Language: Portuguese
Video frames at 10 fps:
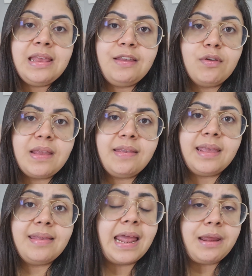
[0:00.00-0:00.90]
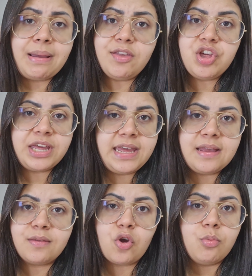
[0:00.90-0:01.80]
Se vocês quiserem mais
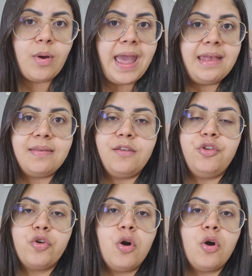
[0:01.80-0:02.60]
diquinhas como essas, de